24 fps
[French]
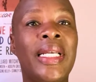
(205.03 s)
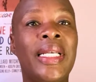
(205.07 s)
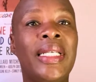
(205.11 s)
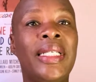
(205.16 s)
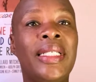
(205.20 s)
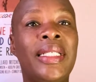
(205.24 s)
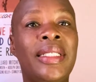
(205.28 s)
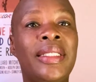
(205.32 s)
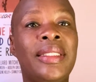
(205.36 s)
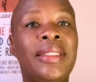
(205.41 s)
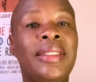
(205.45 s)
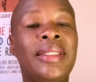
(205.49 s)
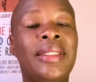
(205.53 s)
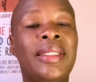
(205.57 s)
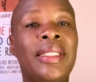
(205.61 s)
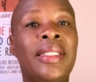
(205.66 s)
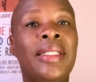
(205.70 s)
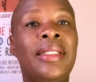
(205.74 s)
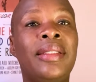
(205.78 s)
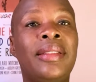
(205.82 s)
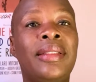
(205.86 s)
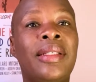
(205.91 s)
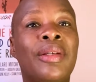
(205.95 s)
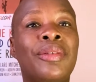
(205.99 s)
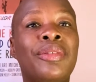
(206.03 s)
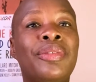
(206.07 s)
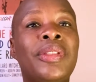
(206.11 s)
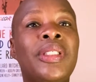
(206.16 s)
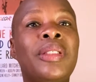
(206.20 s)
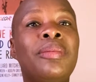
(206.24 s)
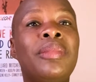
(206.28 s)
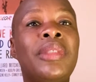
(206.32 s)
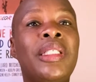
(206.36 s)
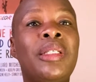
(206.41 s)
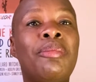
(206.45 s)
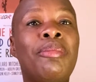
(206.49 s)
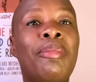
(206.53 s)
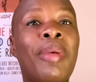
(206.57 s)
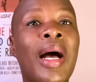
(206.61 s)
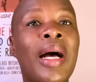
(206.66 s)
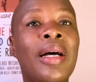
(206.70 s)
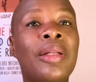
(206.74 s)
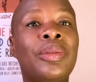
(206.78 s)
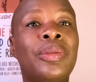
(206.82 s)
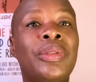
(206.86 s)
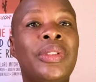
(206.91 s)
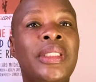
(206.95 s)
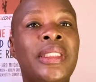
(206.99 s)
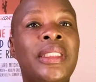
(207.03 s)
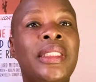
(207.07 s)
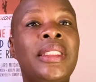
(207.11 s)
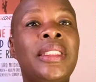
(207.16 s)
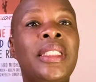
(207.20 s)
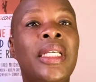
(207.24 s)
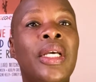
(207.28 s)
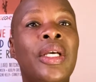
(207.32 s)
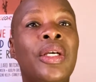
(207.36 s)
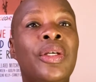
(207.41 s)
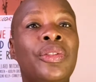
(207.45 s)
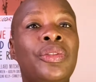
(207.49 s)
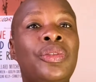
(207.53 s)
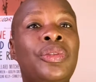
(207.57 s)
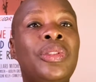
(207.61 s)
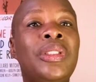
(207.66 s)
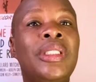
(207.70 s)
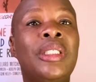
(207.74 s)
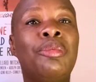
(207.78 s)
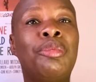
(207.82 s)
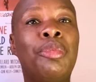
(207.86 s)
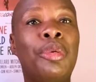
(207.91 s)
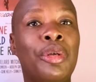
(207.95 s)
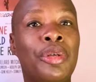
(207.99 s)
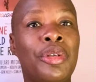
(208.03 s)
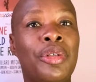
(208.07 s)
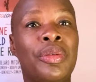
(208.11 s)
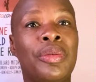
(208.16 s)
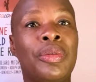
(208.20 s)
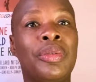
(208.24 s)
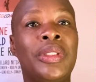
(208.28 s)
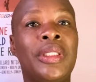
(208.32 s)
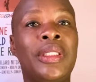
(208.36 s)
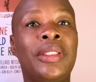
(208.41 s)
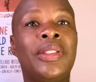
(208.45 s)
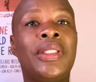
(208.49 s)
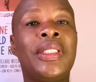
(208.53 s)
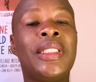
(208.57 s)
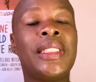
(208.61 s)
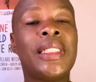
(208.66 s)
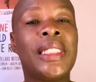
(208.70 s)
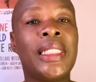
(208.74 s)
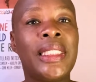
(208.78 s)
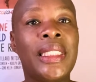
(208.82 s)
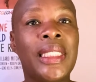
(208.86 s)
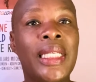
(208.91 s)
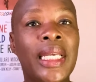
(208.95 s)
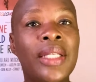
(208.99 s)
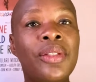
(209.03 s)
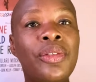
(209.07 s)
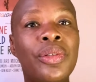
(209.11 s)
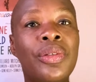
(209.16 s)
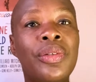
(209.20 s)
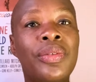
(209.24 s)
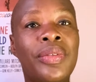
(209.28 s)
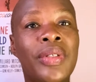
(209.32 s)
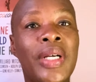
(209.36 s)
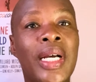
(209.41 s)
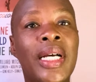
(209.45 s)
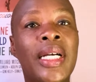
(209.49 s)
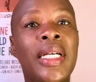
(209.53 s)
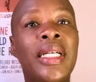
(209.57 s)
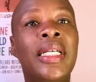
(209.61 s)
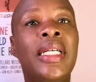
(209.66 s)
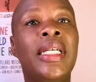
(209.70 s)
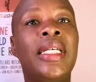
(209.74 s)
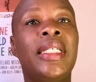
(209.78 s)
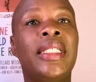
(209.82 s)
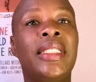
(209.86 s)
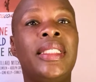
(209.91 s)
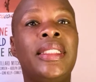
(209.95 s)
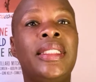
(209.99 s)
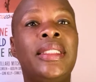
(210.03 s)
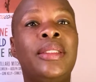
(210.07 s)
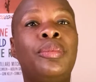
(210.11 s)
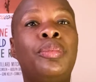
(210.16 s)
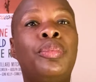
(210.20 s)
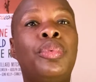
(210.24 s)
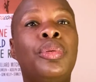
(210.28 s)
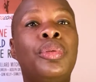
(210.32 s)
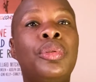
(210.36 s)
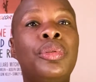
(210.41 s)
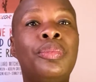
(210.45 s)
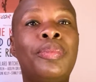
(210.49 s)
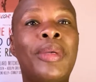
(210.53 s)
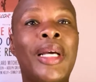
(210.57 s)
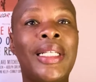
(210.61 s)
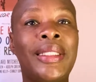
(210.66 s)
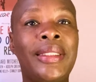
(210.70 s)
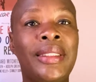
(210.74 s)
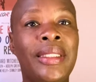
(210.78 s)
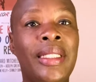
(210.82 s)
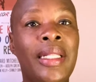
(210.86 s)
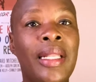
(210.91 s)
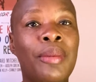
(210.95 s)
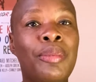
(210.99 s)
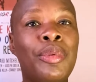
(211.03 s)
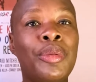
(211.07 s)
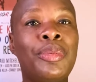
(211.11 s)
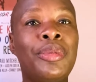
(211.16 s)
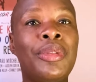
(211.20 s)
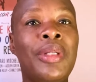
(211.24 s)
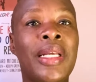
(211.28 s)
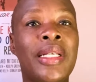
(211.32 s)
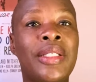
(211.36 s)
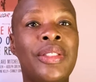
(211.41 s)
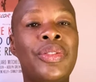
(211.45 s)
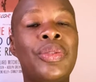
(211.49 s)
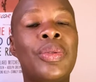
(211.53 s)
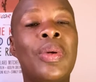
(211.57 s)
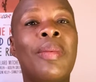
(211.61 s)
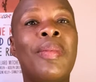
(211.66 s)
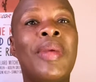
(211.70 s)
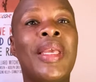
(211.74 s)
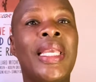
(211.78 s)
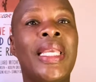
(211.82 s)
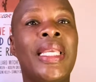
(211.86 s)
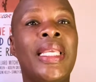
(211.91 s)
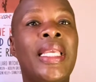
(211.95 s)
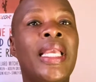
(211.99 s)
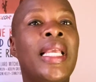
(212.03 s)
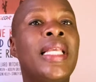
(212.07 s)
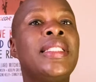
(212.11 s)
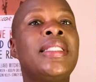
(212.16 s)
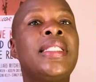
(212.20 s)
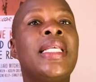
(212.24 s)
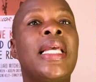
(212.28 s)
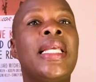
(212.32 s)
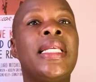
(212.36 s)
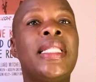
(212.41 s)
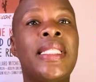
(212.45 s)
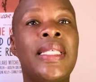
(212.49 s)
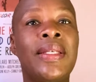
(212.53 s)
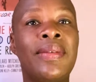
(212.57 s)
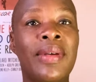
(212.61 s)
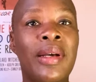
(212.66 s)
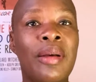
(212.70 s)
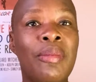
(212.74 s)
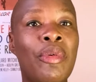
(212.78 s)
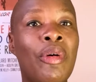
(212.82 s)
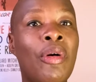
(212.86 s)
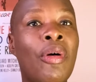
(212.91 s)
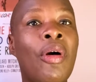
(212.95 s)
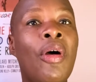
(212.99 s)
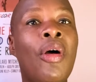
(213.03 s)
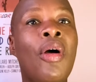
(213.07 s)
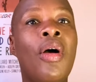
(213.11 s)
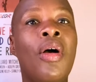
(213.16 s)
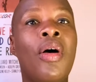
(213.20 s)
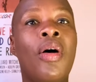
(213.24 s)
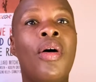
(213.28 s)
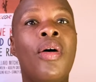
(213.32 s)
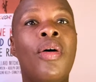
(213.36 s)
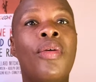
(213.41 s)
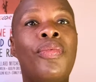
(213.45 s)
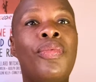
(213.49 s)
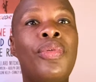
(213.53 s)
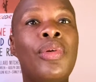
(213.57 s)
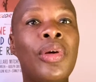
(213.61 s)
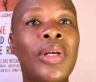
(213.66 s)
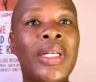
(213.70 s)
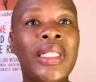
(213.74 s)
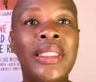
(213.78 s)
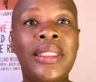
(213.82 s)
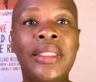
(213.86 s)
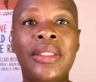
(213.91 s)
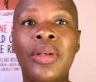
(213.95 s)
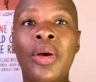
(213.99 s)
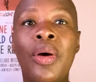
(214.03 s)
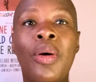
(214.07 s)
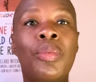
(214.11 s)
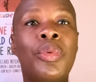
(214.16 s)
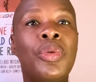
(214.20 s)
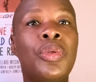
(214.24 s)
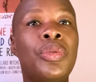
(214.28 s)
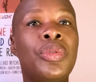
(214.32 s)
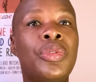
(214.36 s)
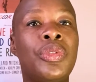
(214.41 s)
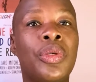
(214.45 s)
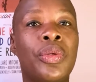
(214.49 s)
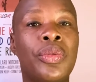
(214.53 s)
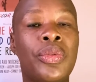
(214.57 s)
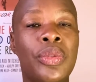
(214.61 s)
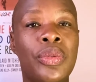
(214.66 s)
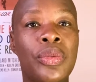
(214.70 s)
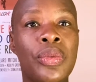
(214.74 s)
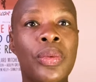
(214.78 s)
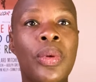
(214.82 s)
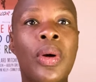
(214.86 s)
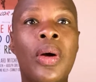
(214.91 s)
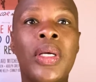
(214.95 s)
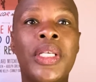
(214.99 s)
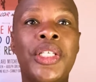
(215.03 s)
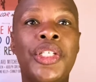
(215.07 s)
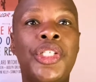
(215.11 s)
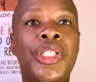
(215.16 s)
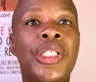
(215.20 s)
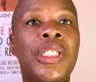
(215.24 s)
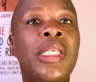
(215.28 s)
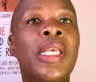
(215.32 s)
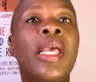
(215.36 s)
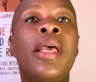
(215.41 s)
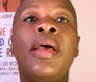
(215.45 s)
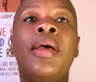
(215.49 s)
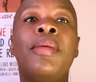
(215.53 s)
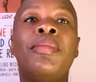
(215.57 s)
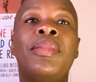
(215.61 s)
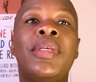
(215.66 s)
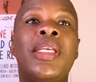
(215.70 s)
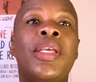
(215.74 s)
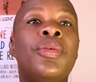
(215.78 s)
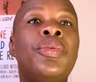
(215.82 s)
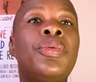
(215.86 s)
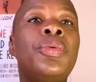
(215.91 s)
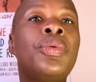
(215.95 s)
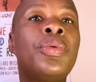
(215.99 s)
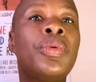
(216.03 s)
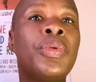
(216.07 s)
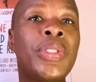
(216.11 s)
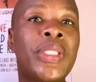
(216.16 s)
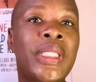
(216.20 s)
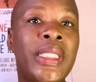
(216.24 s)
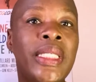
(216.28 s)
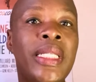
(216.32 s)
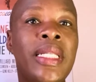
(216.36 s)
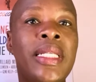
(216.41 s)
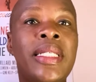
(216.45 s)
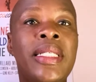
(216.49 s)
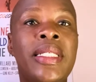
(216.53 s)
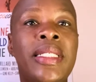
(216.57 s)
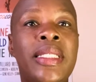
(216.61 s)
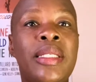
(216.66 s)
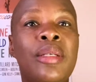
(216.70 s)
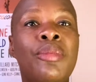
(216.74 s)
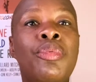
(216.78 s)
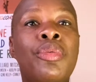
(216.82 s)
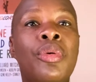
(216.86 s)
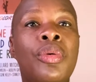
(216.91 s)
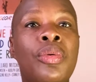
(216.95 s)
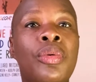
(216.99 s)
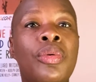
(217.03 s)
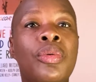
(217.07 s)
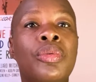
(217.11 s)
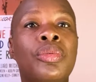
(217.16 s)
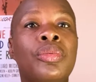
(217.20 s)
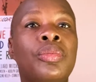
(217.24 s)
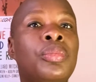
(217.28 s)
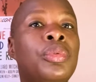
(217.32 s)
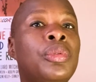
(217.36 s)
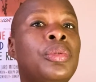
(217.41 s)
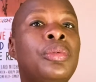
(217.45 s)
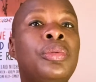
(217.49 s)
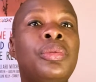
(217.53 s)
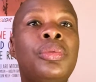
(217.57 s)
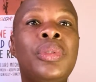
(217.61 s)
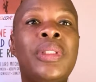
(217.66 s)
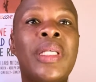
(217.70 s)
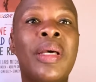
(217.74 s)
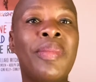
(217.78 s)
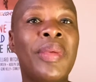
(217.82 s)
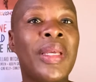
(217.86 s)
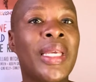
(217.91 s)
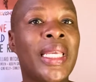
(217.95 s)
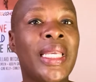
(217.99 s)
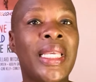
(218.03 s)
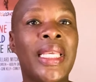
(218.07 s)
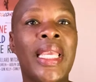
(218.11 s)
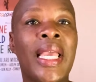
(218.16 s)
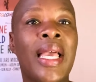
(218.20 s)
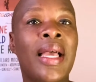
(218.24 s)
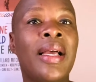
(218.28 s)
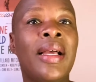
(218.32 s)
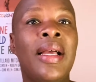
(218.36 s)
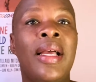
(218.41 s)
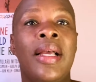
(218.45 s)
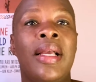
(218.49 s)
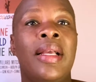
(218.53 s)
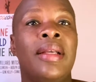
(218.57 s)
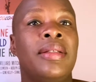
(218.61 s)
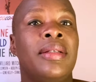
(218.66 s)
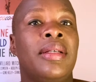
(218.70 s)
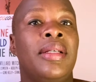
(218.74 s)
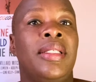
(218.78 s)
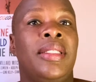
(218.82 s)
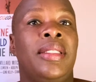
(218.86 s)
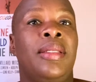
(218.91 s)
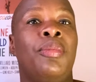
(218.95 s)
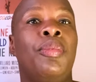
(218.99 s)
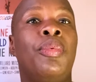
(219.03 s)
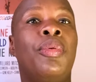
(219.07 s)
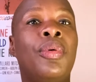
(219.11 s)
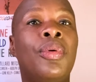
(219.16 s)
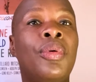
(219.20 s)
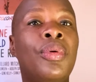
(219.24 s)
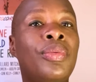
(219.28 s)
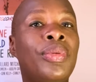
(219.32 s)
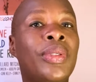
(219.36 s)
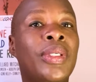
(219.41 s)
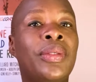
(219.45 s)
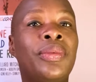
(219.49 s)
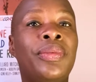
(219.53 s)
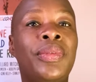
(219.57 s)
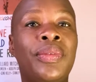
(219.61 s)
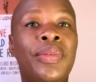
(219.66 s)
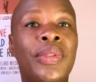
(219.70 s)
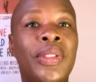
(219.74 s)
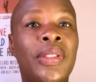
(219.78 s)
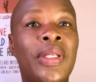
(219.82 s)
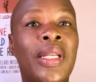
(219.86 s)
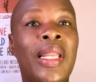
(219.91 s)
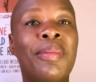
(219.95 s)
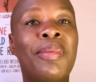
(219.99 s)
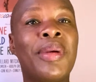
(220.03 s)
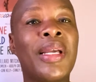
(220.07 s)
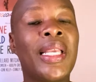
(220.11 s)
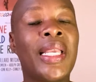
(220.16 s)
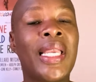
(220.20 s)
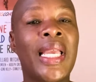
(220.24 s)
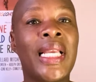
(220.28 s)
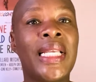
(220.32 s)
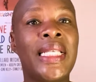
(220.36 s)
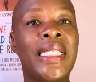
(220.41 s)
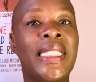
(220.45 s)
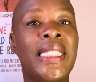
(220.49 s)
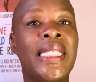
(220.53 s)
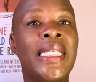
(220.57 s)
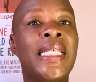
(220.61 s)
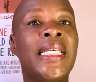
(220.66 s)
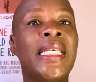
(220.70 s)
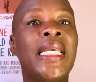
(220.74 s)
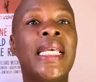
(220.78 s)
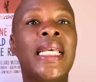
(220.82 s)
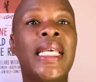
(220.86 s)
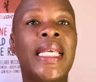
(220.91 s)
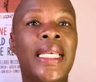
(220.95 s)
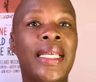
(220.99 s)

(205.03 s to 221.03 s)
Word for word: Et c'est un film qui parle aussi d'une époque. On est dans les années 80 et pour une partie de la population américaine, ça a été vraiment euh, florissant. Beaucoup de gens se sont enrichis, mais il y a eu aussi les laissés pour compte. Beaucoup d'Américains étaient pauvres, vivaient dans la précarité.